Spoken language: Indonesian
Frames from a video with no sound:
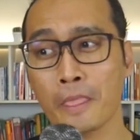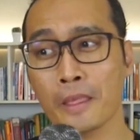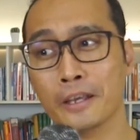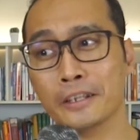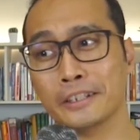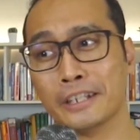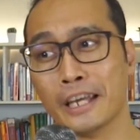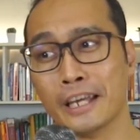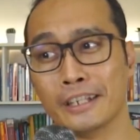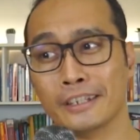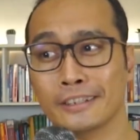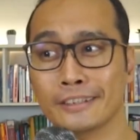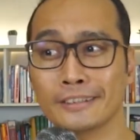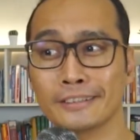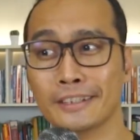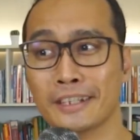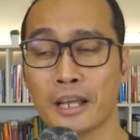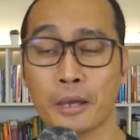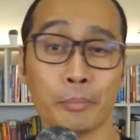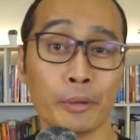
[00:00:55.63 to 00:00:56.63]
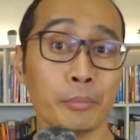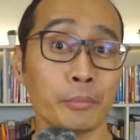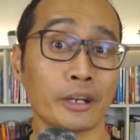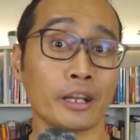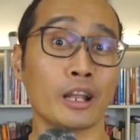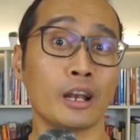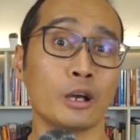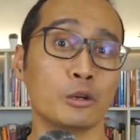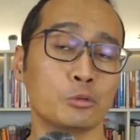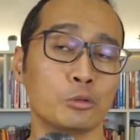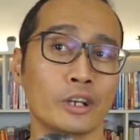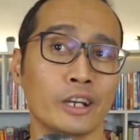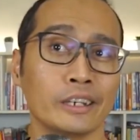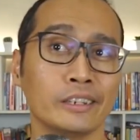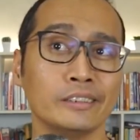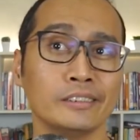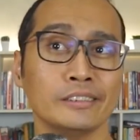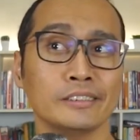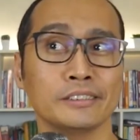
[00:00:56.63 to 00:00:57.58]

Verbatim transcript: Dan apa yang mereka lakukan?